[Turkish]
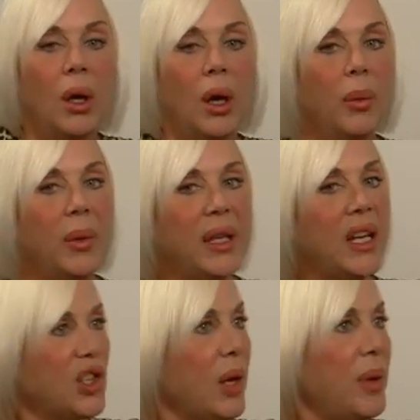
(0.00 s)
Ama
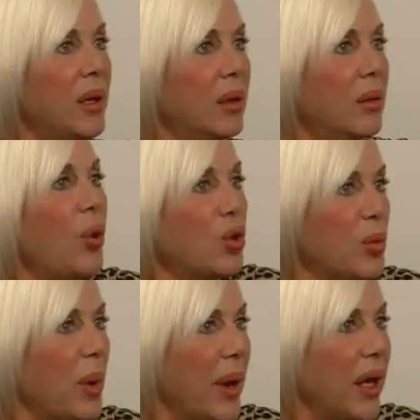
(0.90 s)
neşemi
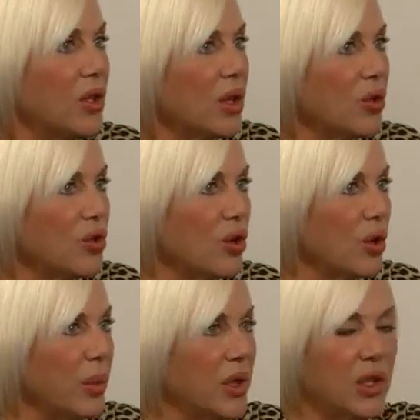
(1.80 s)
bozmamaya
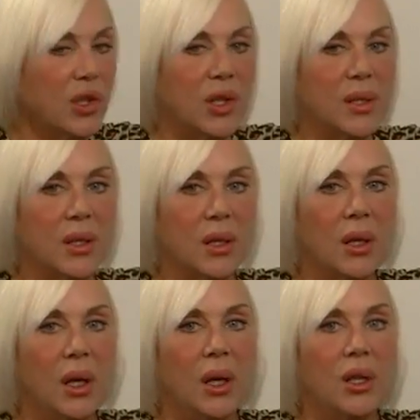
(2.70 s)
çalışıyorum açıkçası.
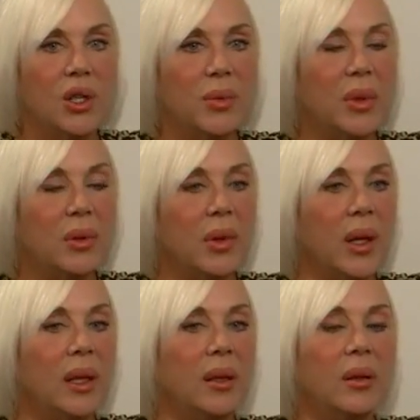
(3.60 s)
Şimdi
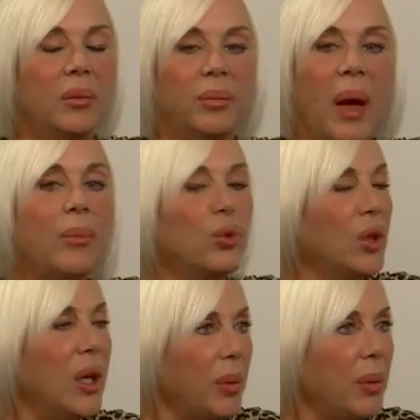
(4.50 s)
hani ben
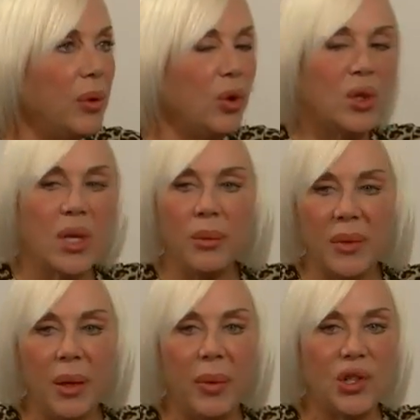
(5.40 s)
bunu yapabiliyorsam
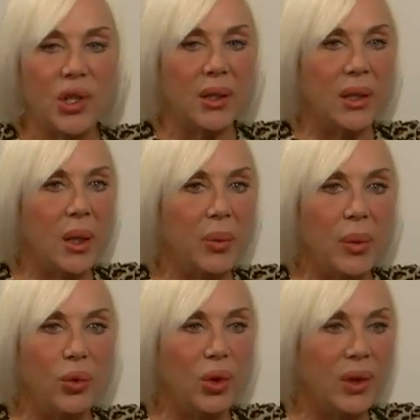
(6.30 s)
niye başkaları
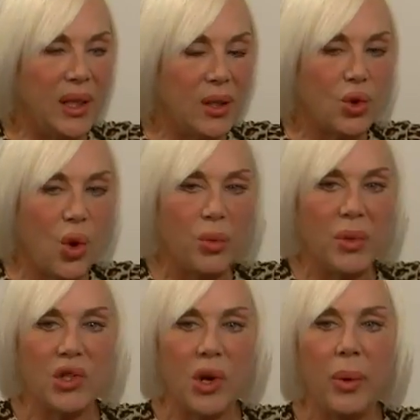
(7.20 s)
yapamıyor diye
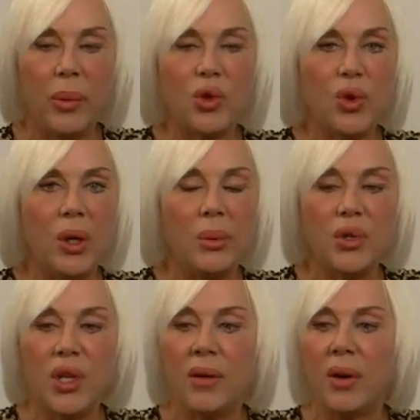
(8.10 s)
sormayacağım ama şöyle bir
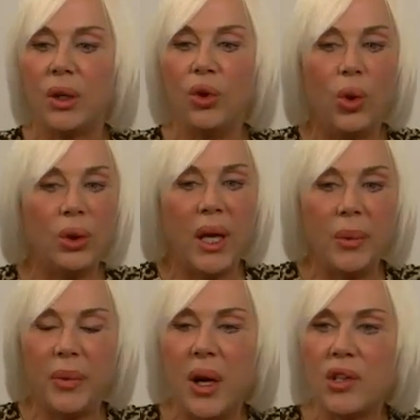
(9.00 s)
şey var. Yolda
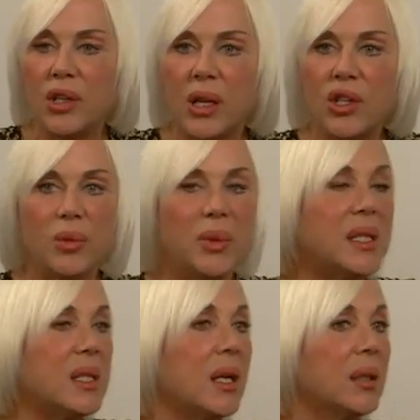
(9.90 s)
hep karşılaştım
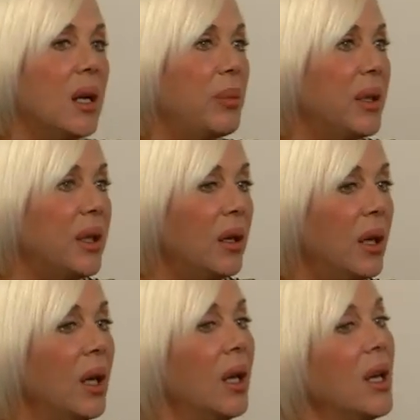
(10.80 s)
insanlar bana
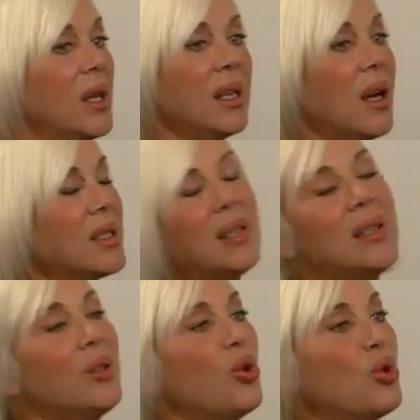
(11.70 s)
ya
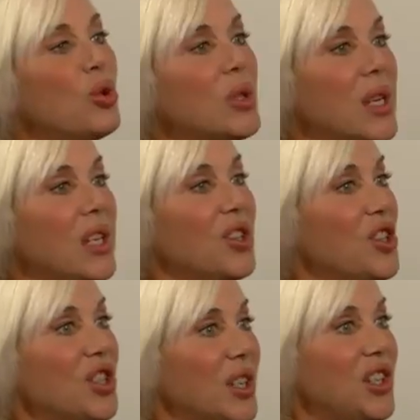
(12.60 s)
sizin gözünüzdeki
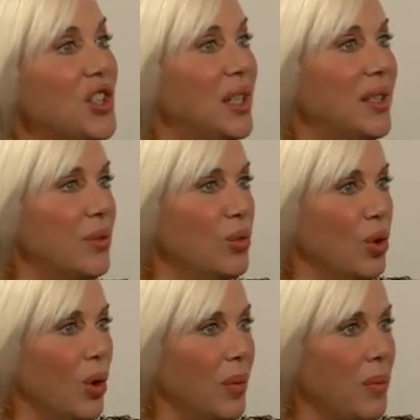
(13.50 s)
ışık hiç
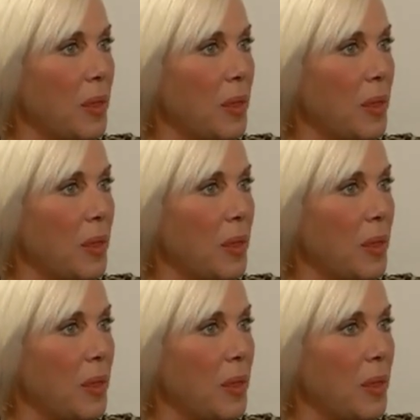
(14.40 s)
gitmiyor.